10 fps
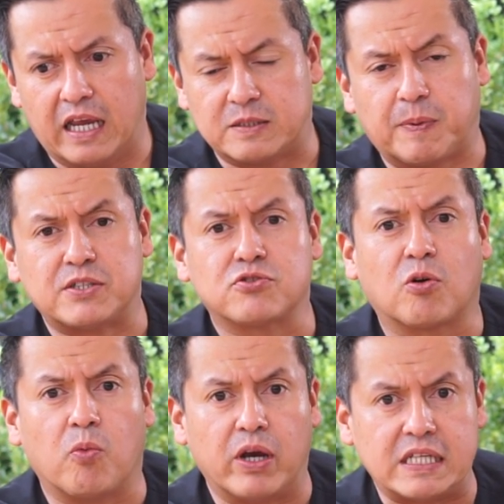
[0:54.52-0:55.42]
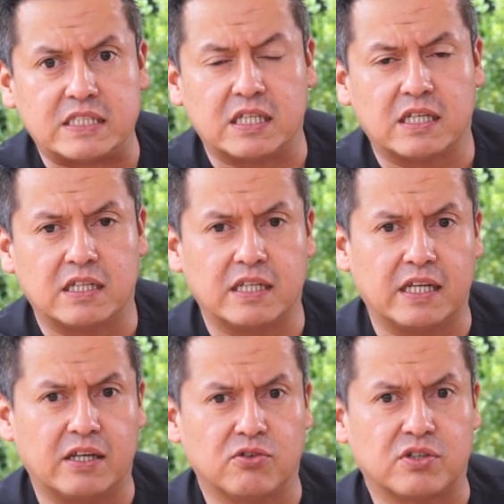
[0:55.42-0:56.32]
Espacios como este,
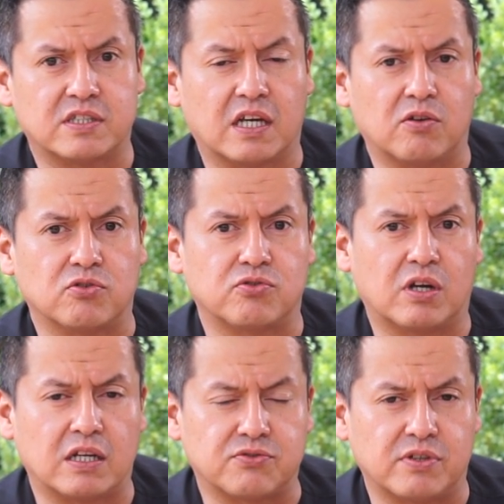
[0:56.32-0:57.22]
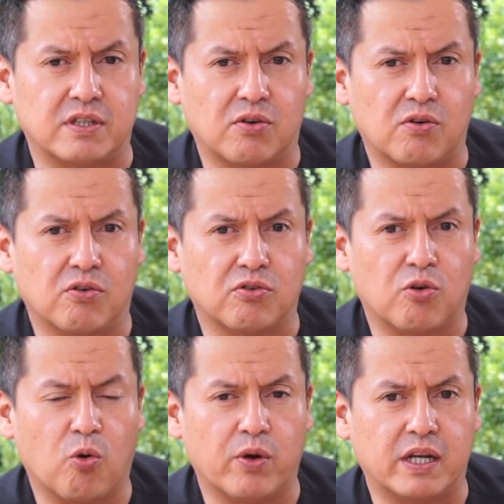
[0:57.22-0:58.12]
dirigidos hacia los gastroenterólogos
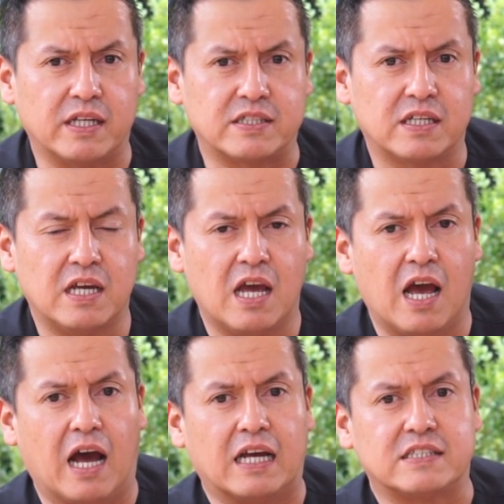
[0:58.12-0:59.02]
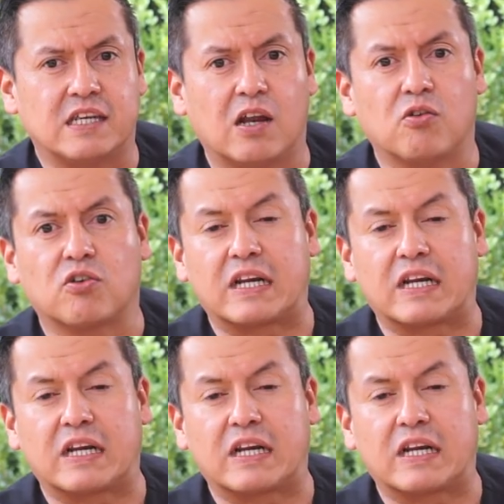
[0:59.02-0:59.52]
jóvenes, hacia los